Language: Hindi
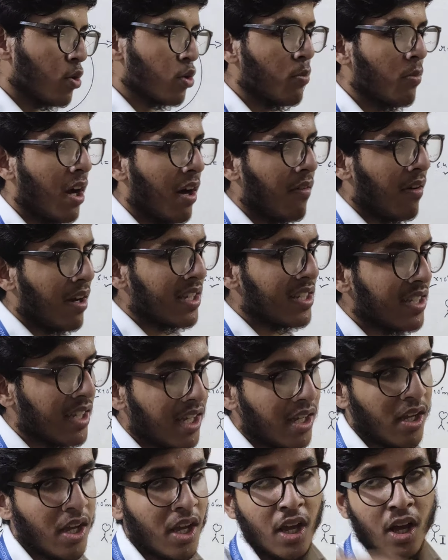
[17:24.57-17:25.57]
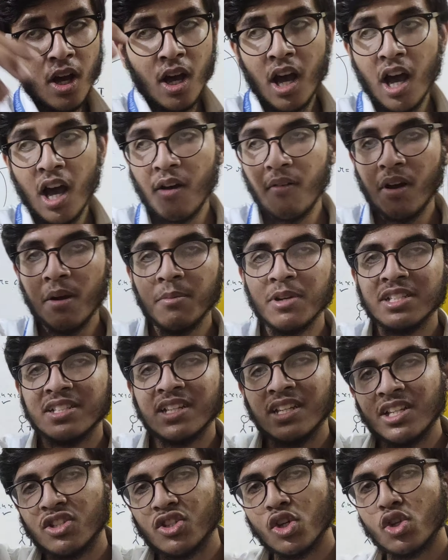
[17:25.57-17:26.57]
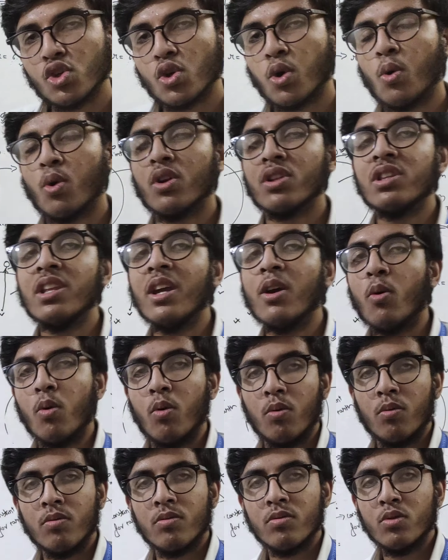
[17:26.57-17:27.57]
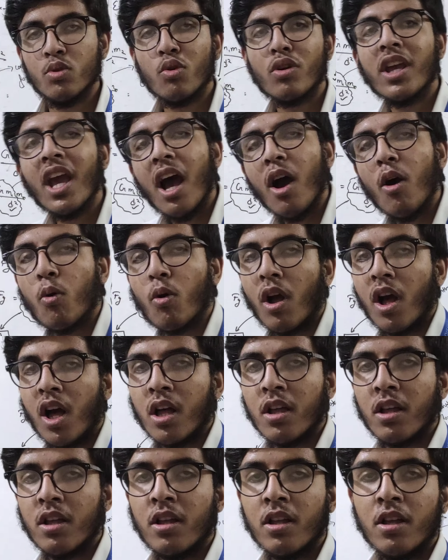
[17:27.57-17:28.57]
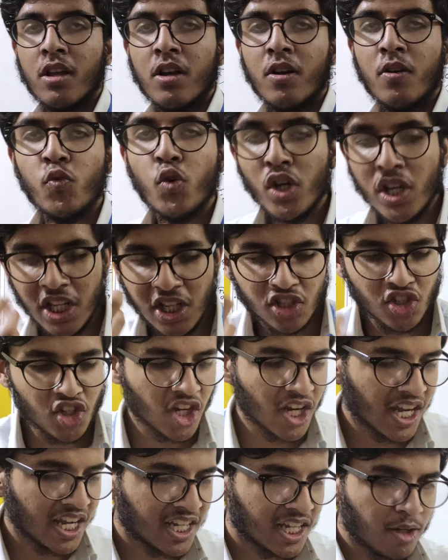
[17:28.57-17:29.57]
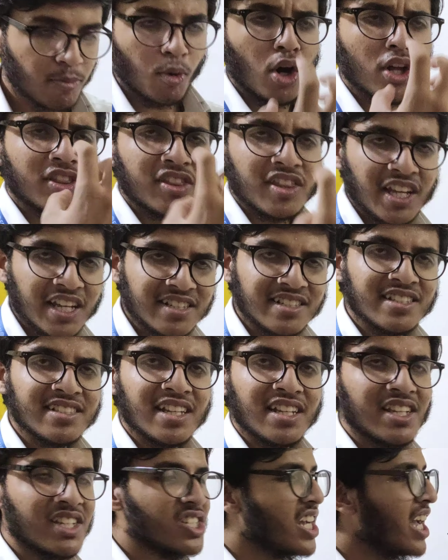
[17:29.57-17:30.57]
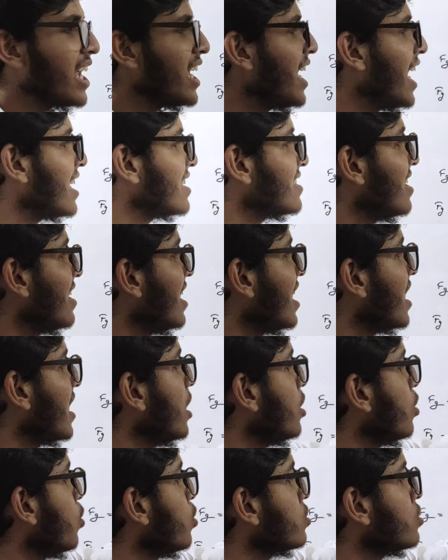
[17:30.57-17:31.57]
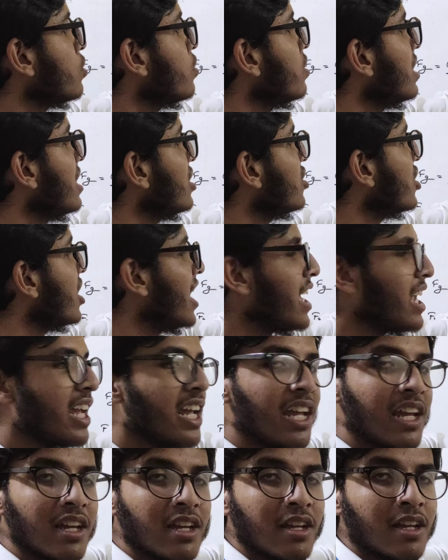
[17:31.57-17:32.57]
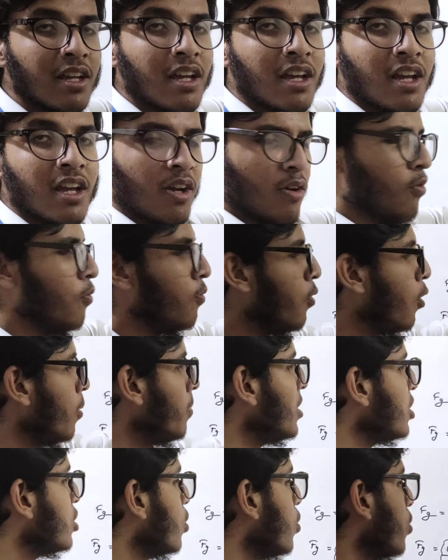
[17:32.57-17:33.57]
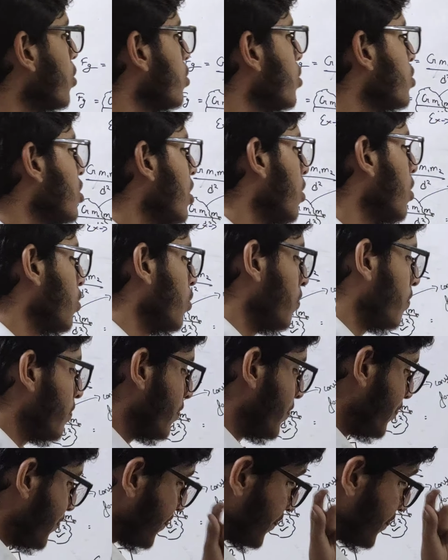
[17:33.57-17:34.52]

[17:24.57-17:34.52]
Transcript: को तुम हवा से हवा में से नीचे छोड़ते हो तो क्या होगा वो नीचे आएगी बहुत तेजी से नीचे आएगी एक्सेलरेट होती हुई नीचे आएगी वो भी छोड़ दो चलो तुम